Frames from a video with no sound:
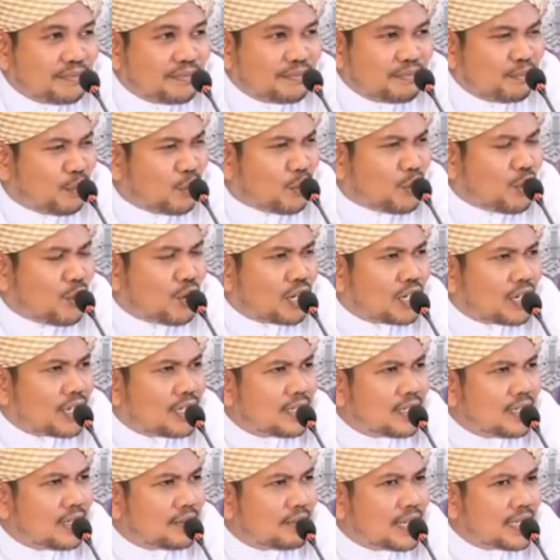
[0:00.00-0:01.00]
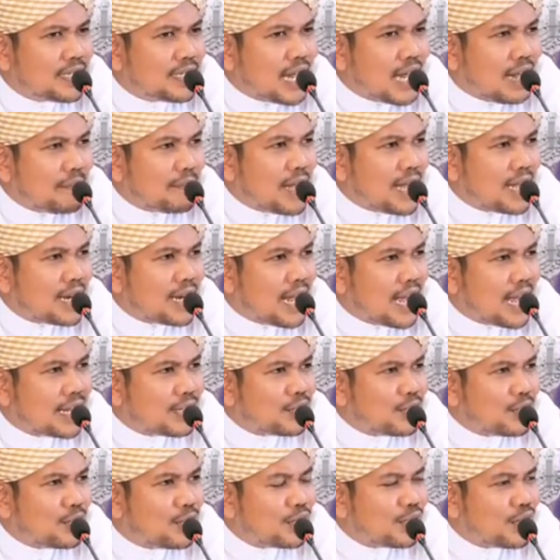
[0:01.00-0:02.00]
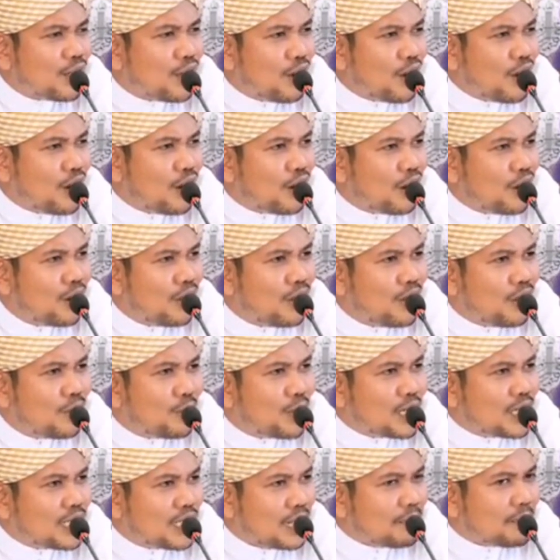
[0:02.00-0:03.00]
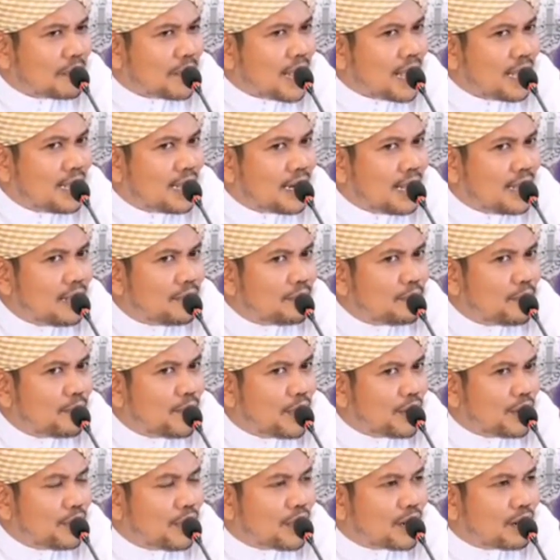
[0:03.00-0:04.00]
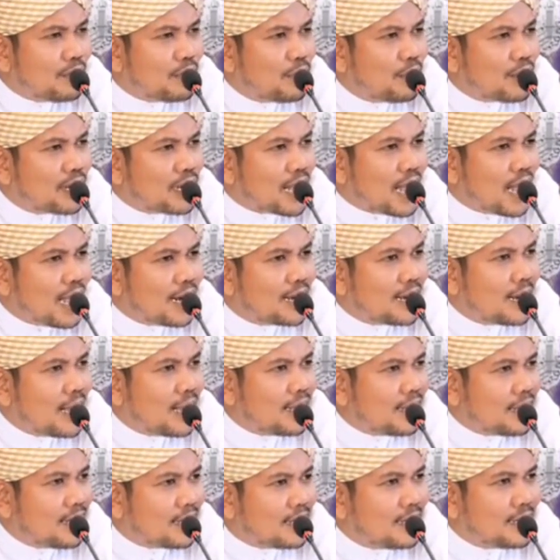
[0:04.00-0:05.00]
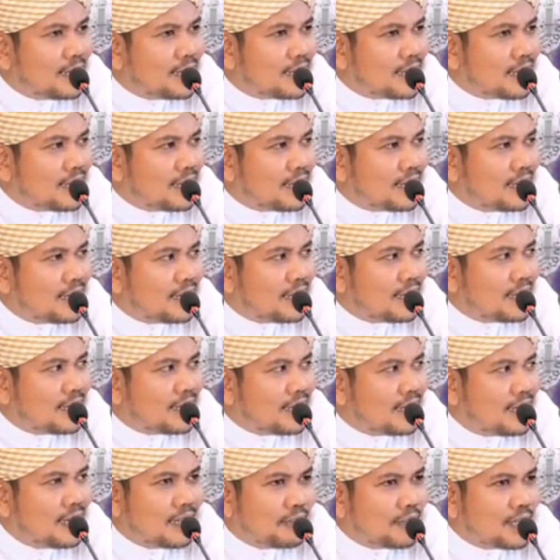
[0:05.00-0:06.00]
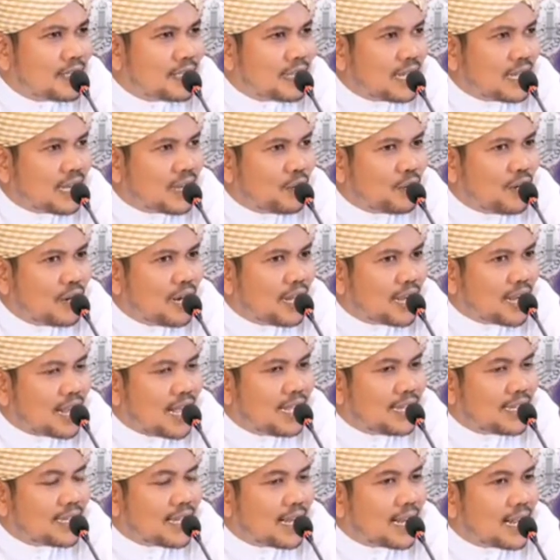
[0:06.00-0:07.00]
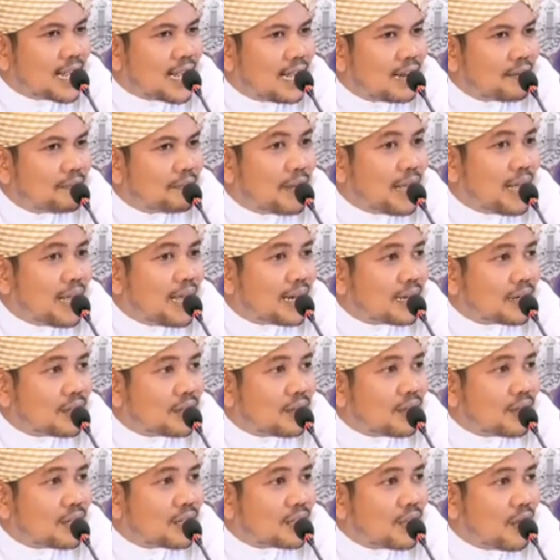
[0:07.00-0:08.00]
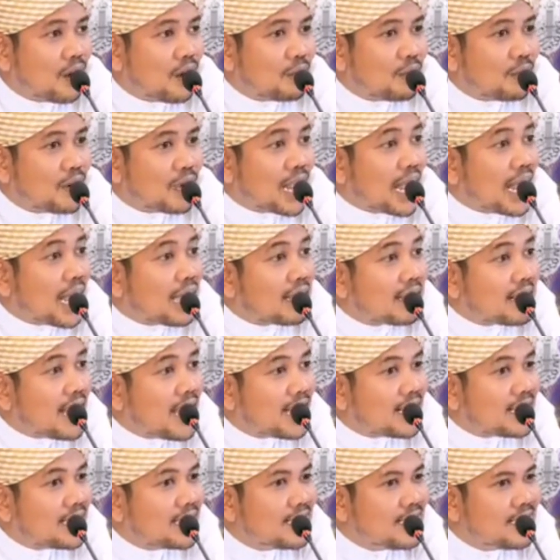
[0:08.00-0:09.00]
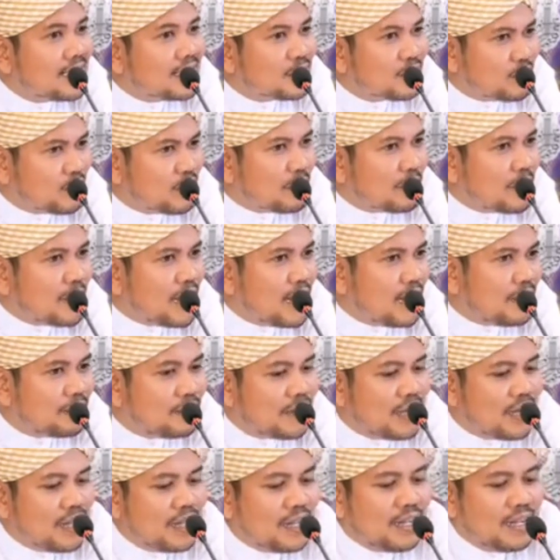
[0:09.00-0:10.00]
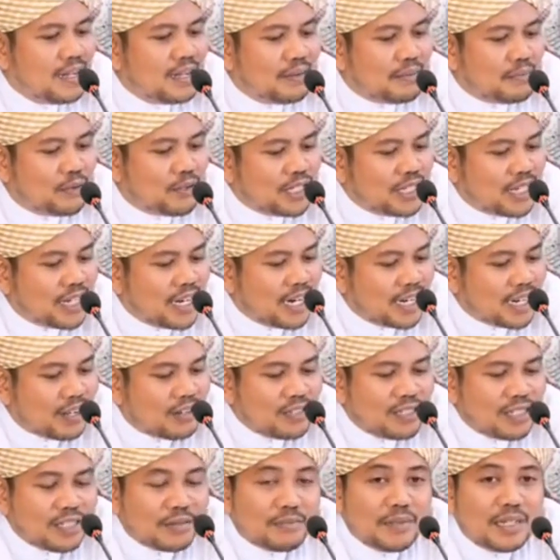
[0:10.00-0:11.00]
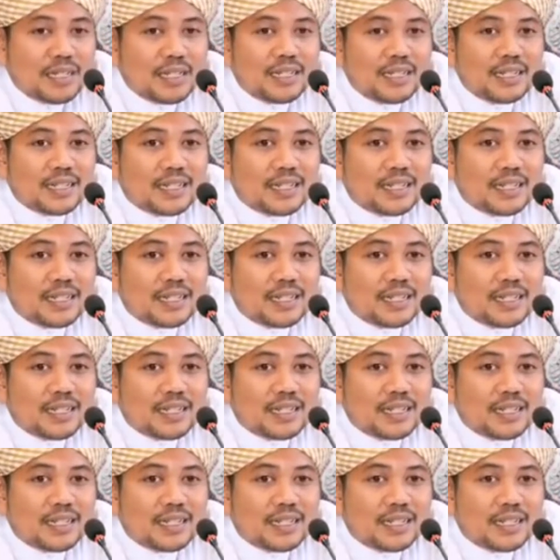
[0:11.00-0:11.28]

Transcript: บุคคลก็จึงไม่สามารถหาต้นตอว่าเจ็บไข้ได้ป่วยด้วยกระบวนการใดเนื่องมาจากกลไกทางการแพทย์ก็ตอบว่าแข็งแรงดีสุขภาพเพราะฉะนั้นเขาจึงมี